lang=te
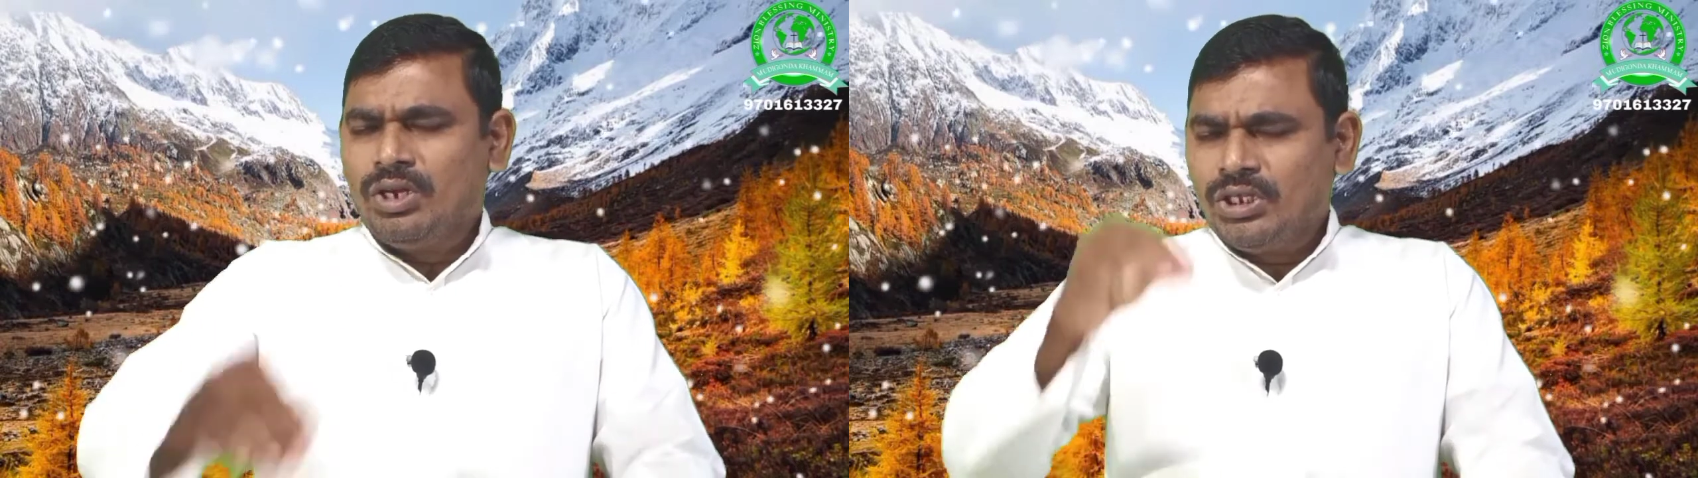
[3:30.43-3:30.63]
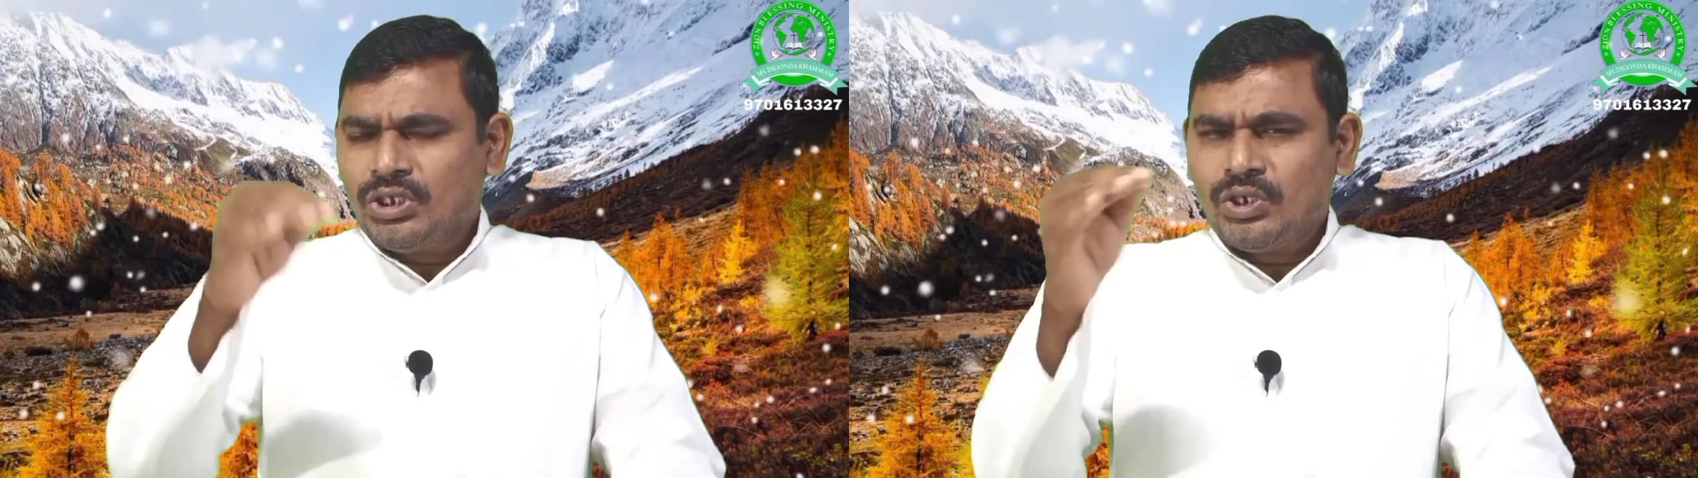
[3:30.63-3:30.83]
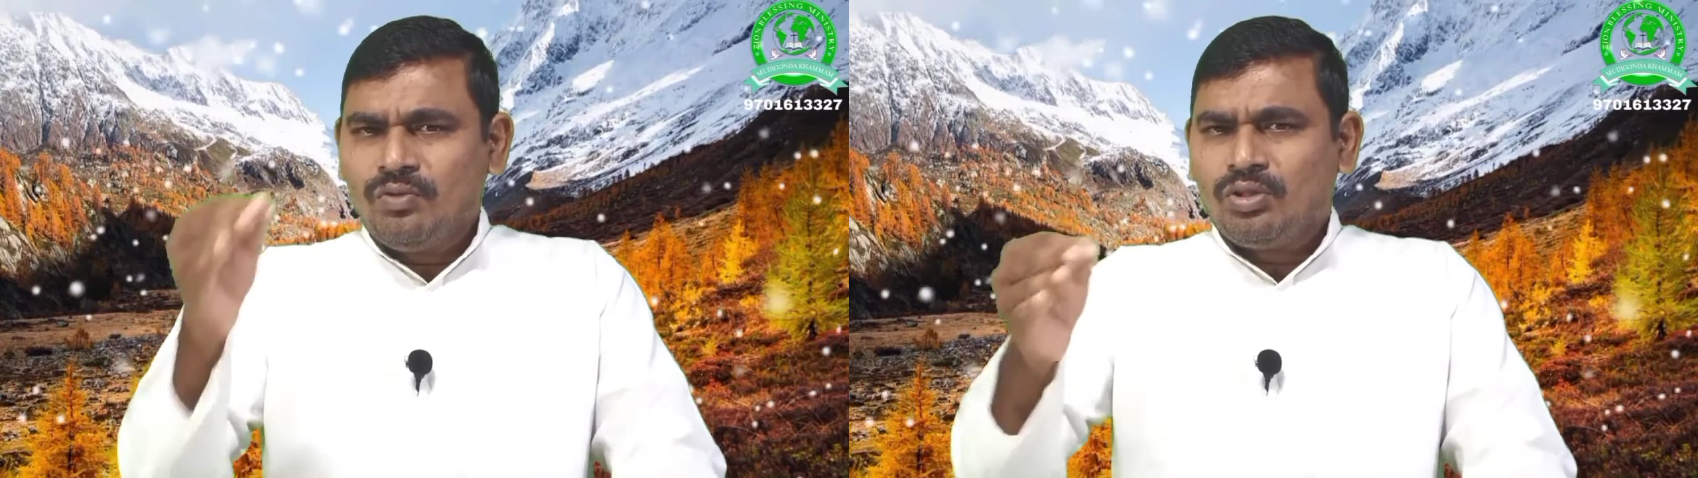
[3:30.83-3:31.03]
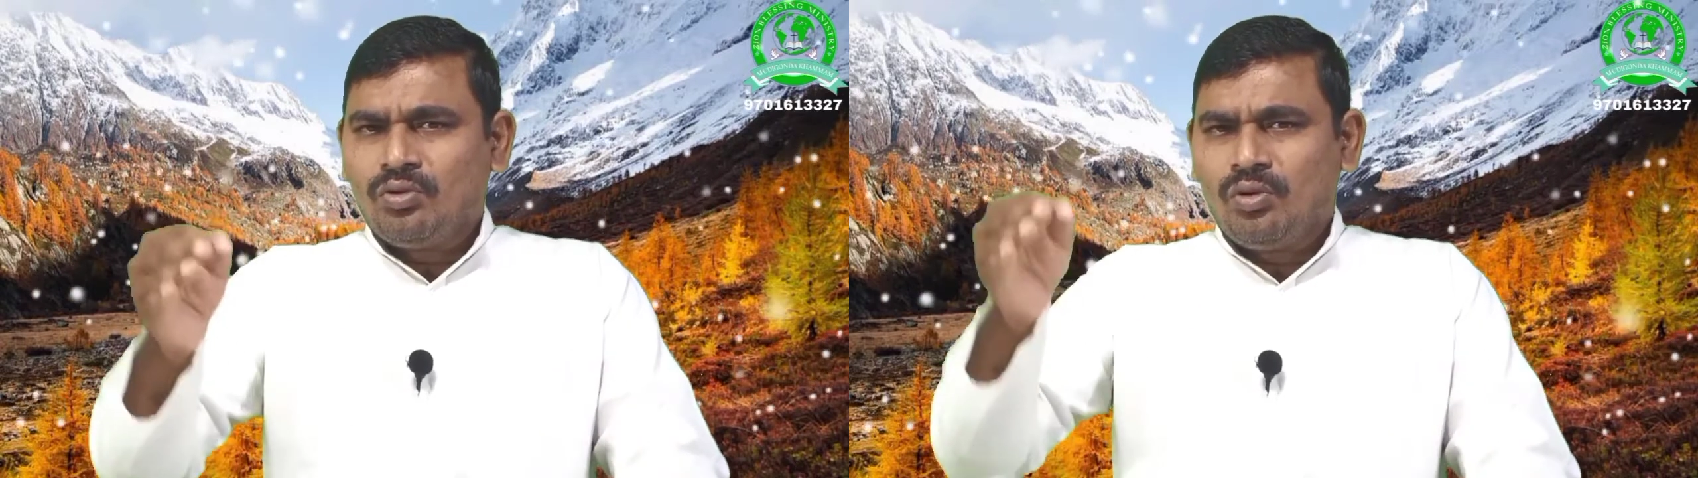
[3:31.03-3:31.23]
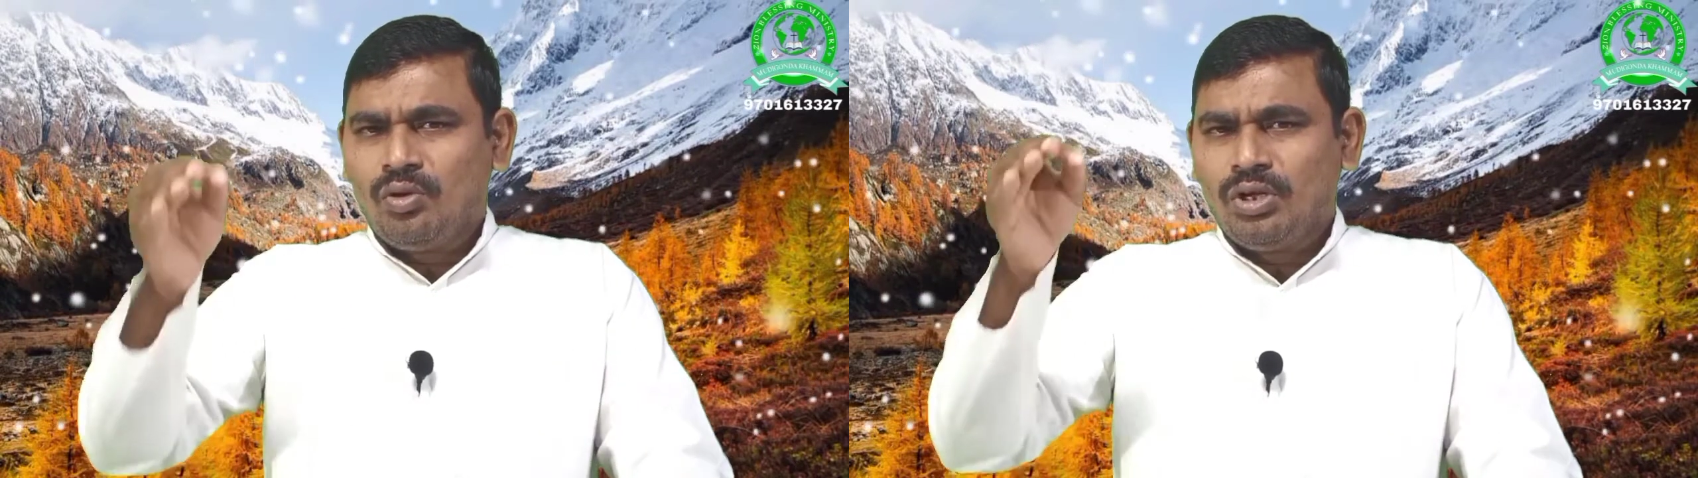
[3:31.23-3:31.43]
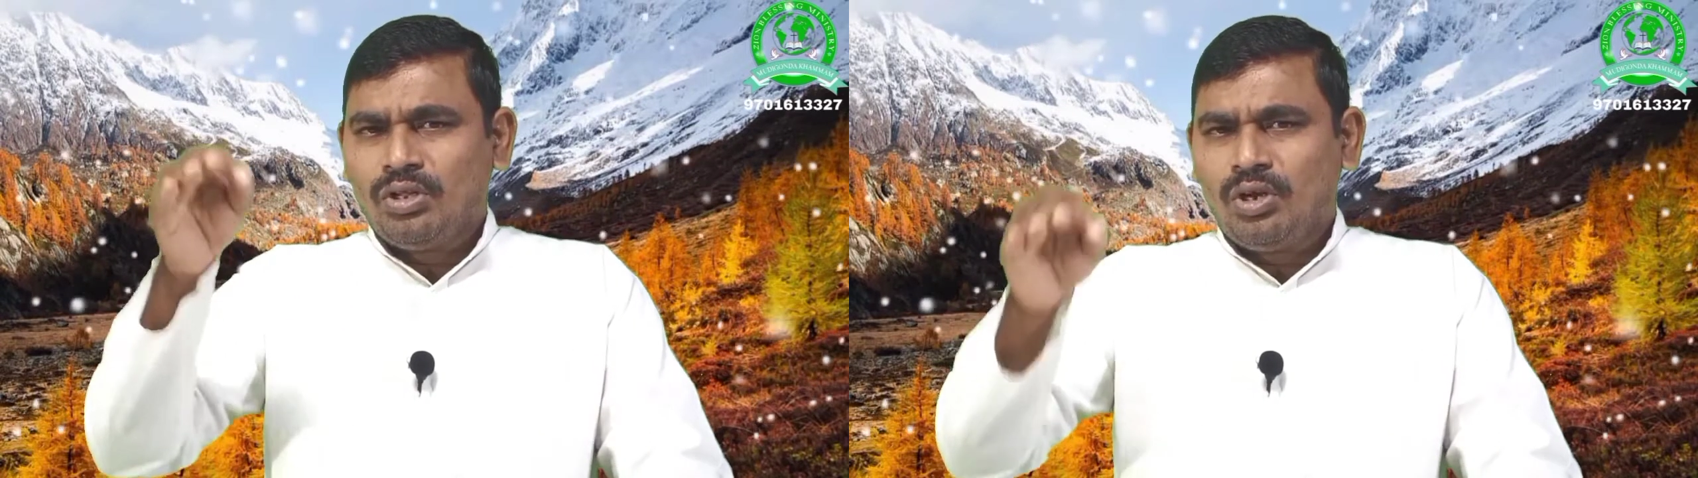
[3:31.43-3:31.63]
నీ జీవితంలో